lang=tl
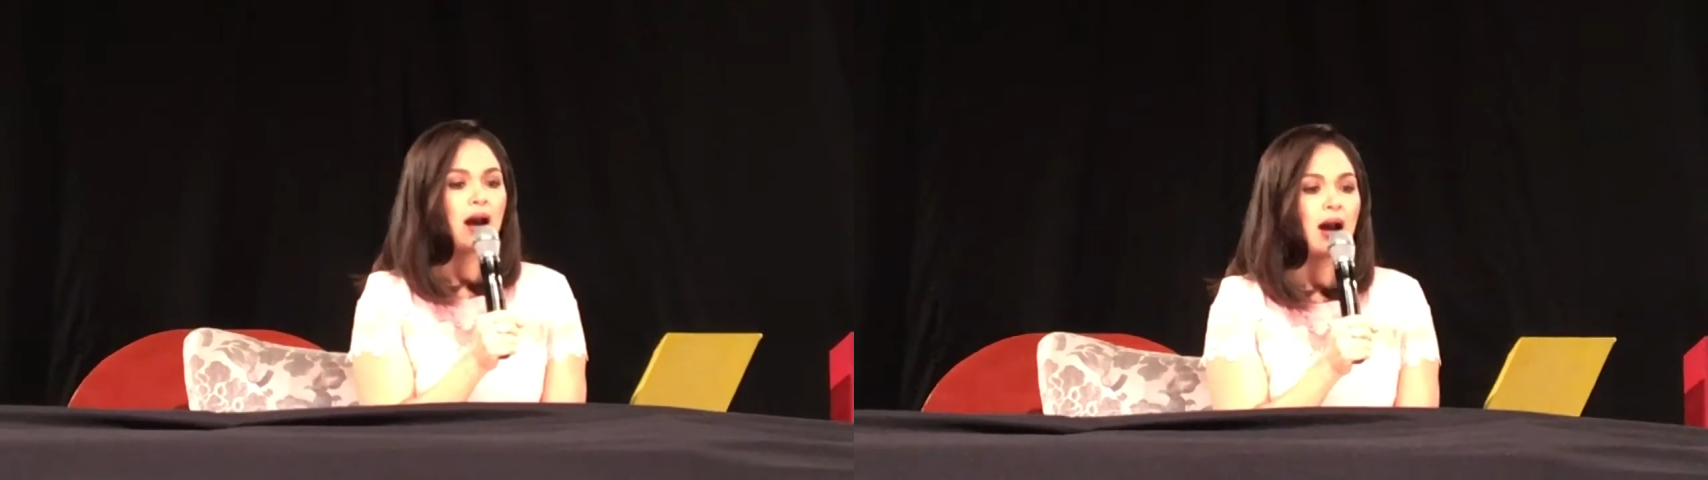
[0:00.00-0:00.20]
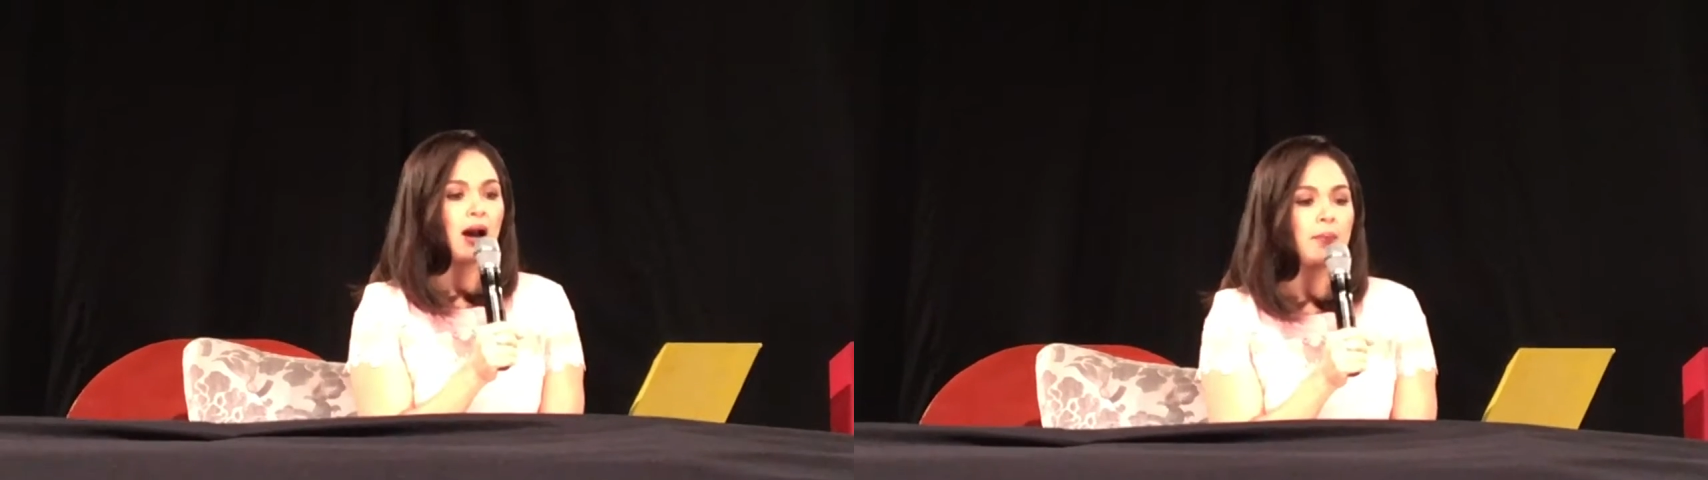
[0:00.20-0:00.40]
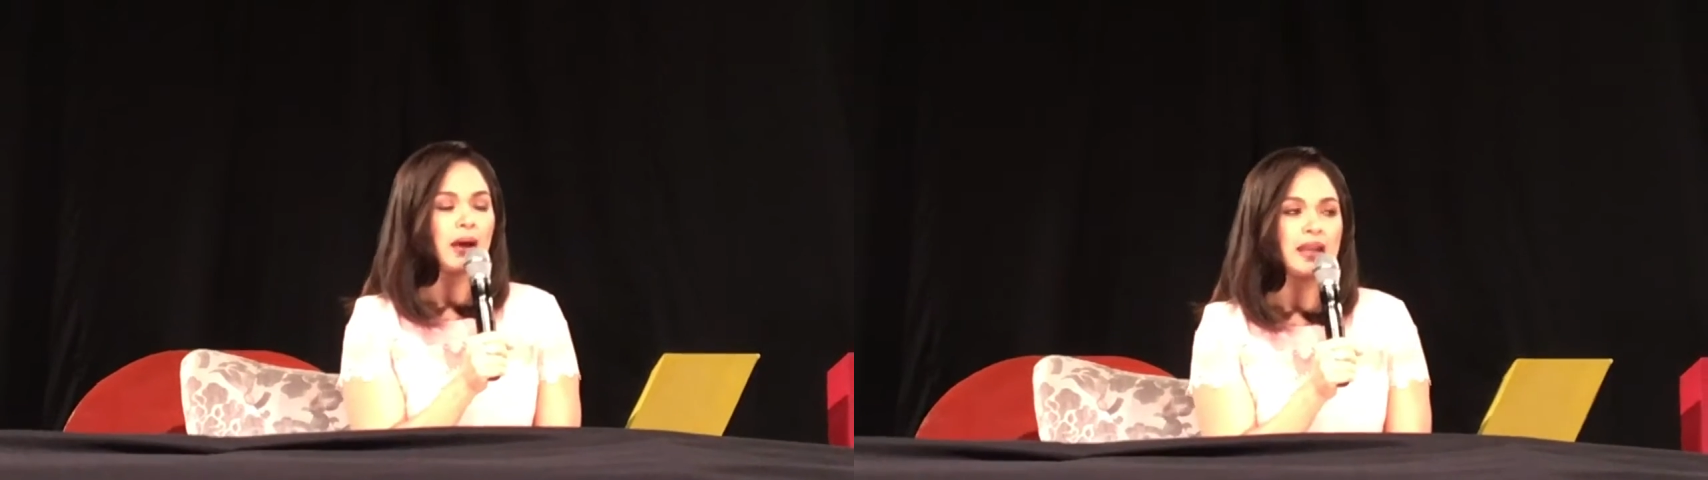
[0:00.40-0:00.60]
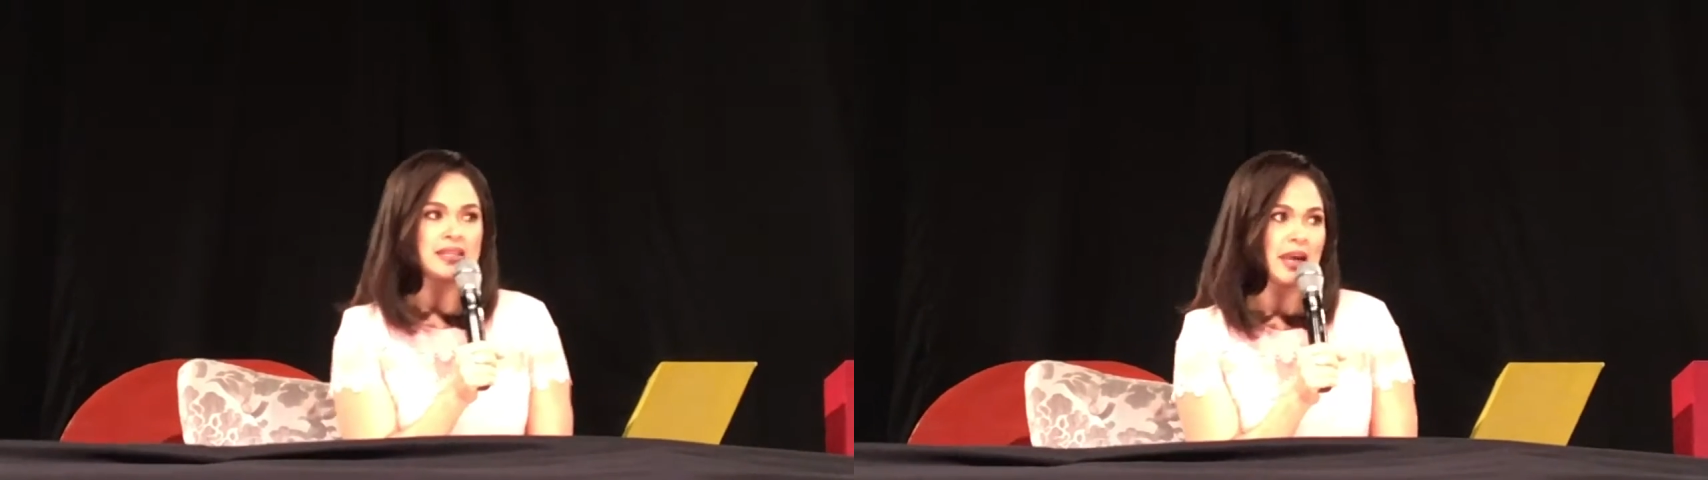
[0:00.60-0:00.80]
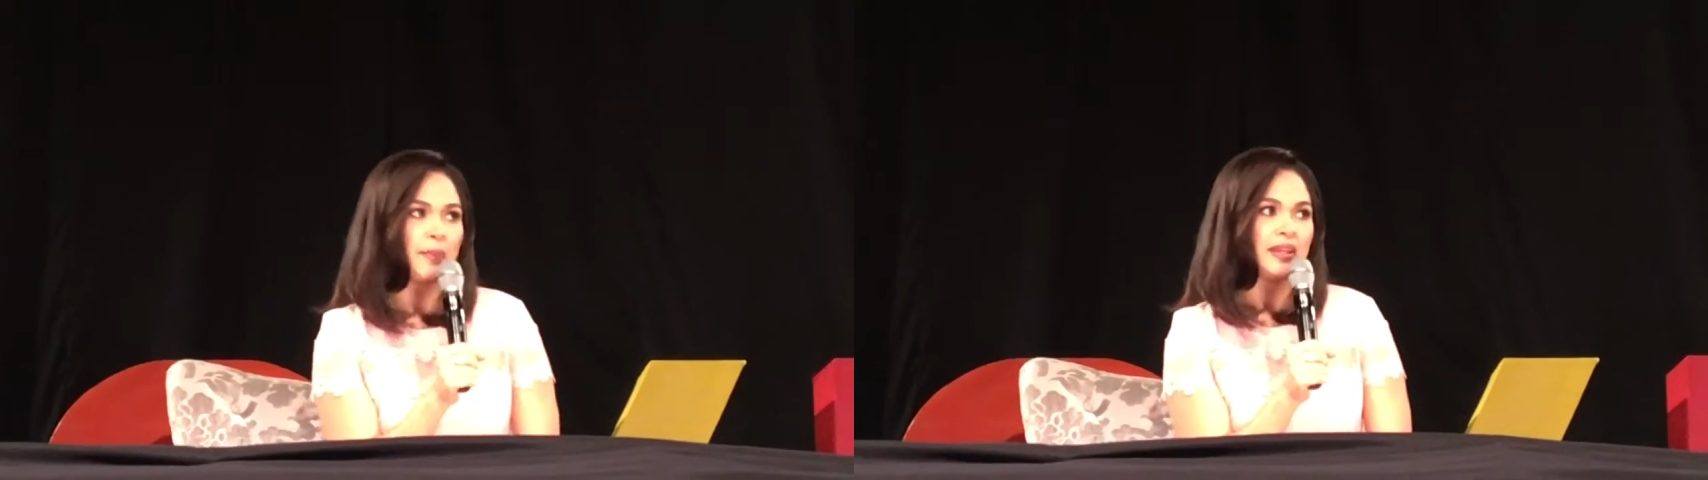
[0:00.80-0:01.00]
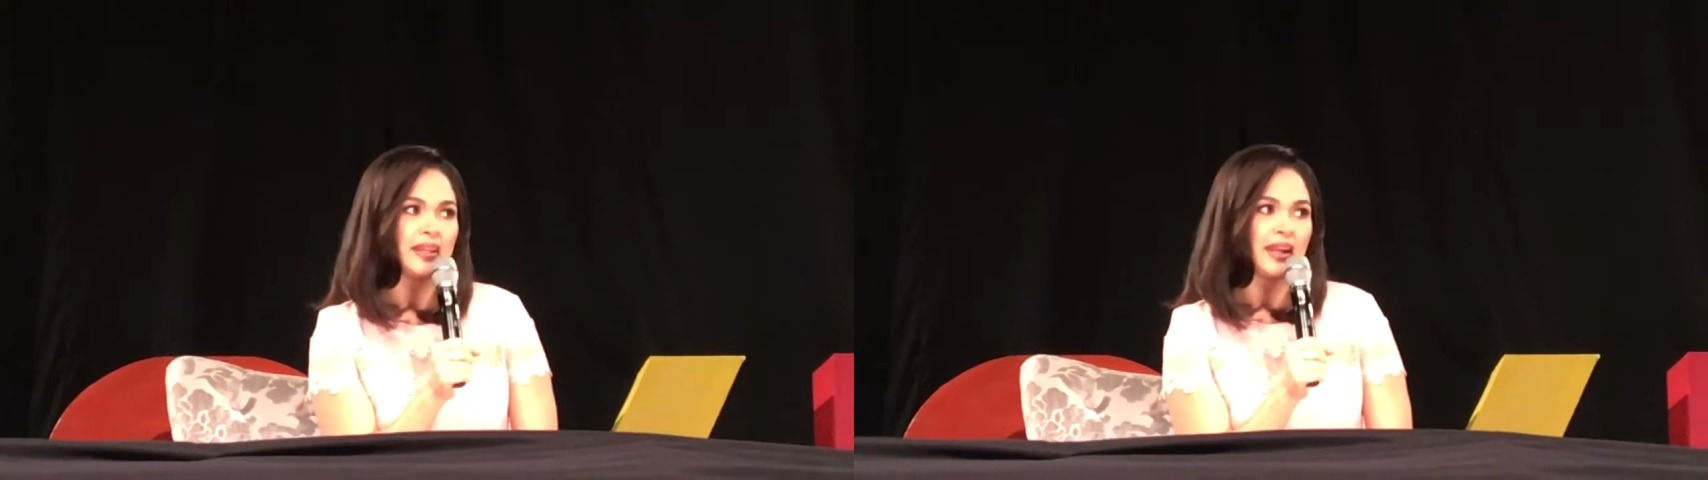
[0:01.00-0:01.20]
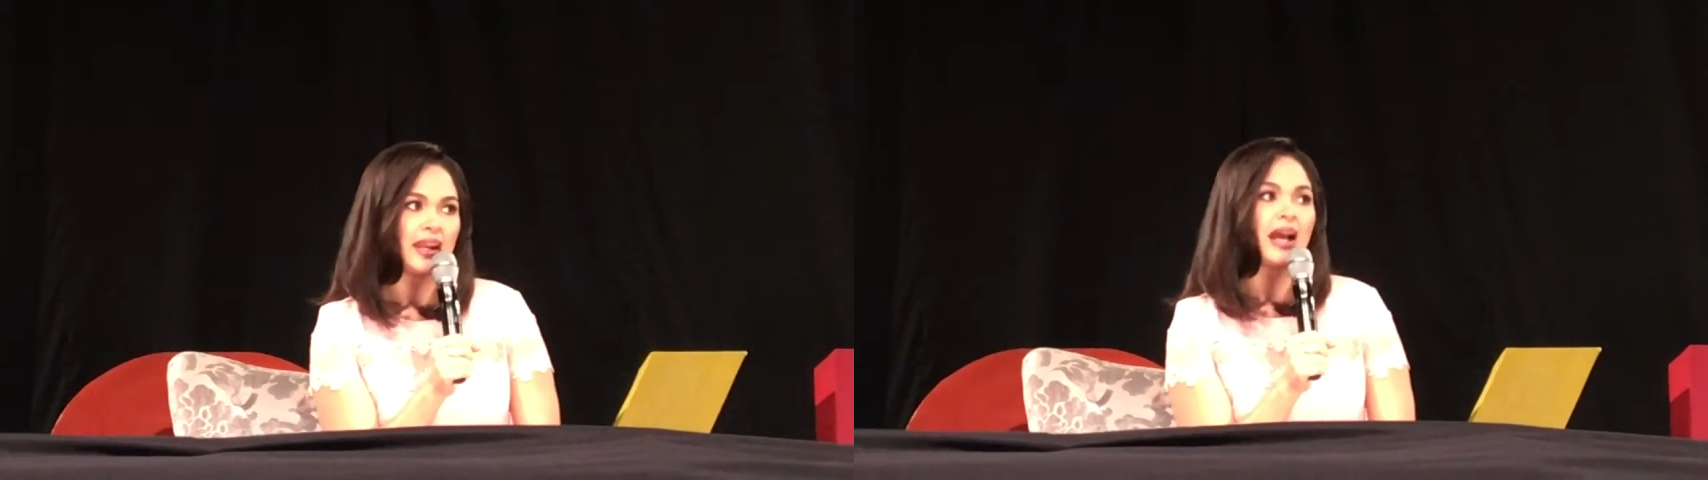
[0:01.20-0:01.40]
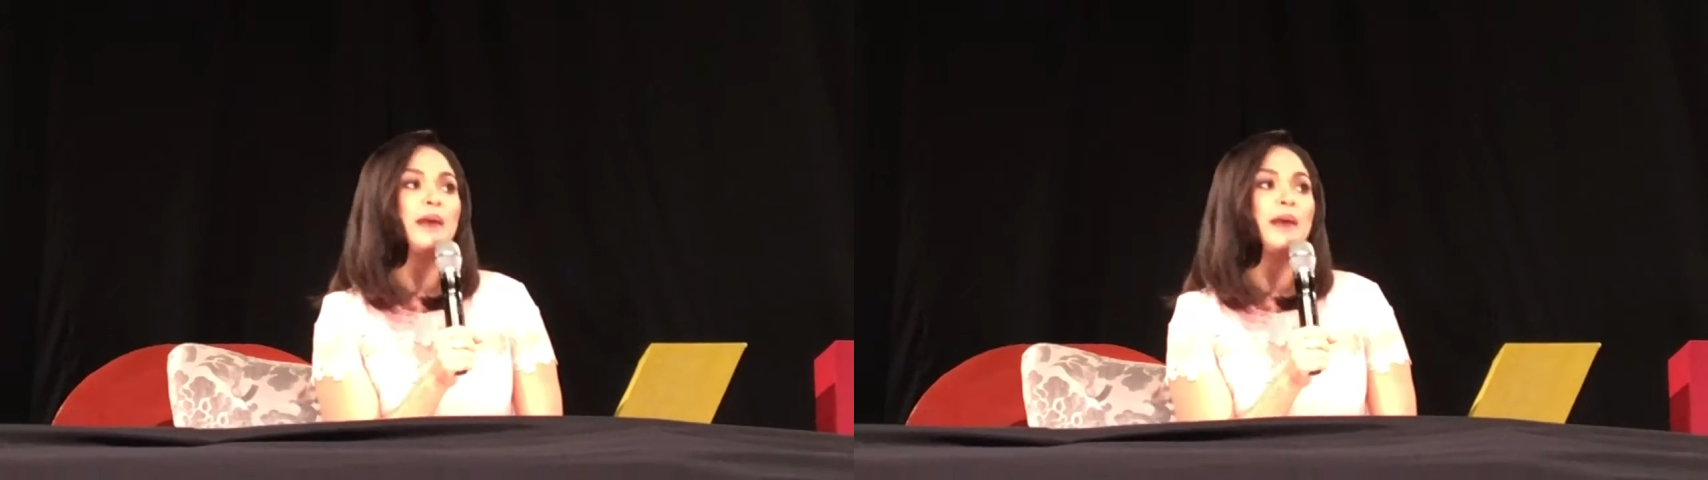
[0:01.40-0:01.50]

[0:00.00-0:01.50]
um, alis namin rin ng